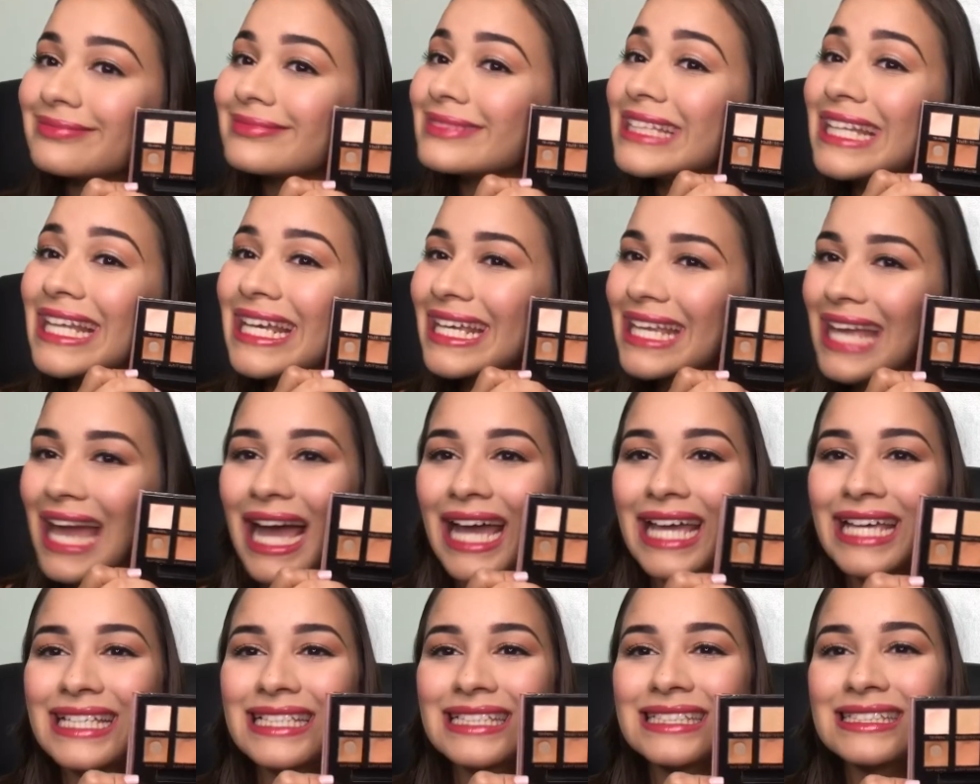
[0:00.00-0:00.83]

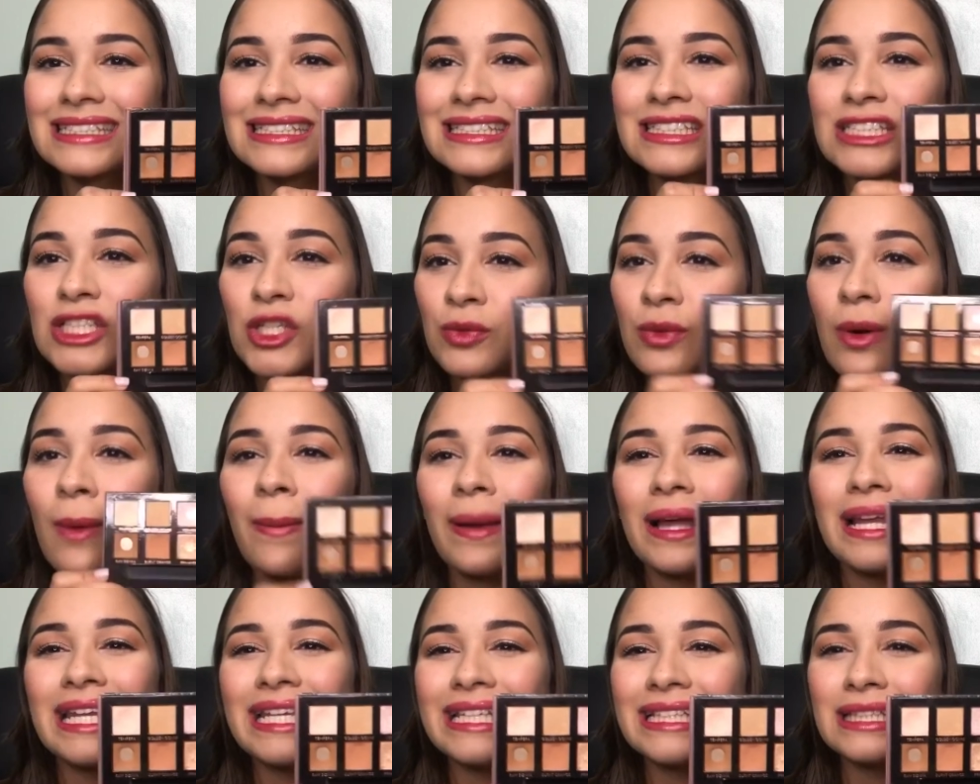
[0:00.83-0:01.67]
legais que uma
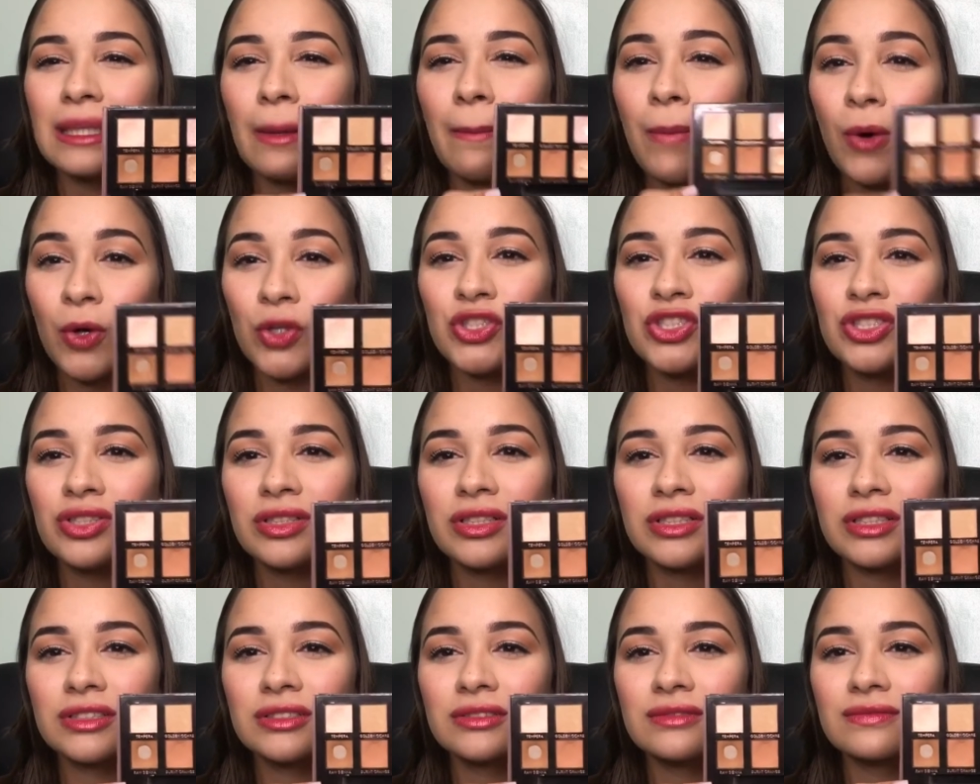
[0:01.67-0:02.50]
paleta pode
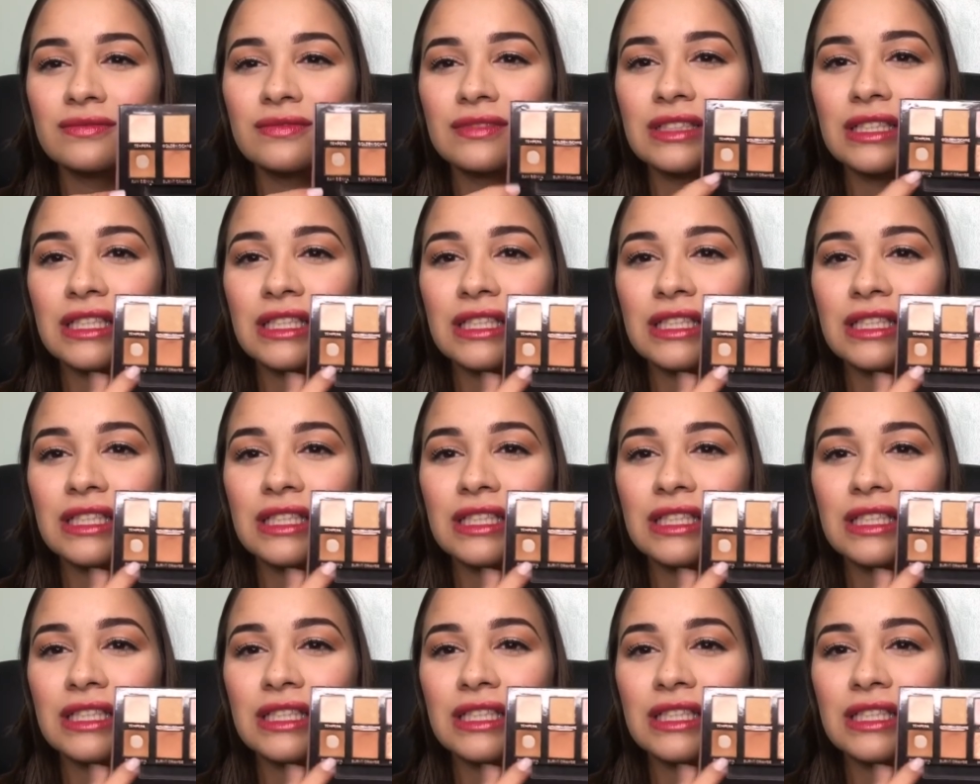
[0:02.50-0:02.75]
ter.